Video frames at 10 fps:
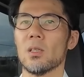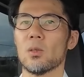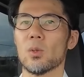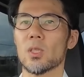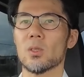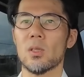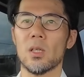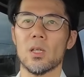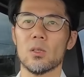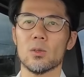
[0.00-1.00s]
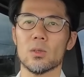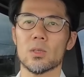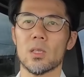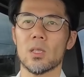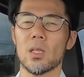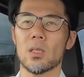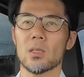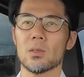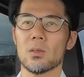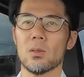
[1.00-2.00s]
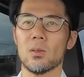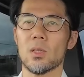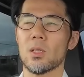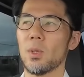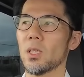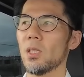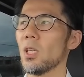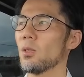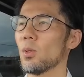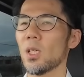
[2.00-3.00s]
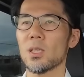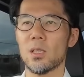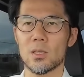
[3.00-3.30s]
友達のね春の姿だったりするとてかまあ人間撮りたいじゃ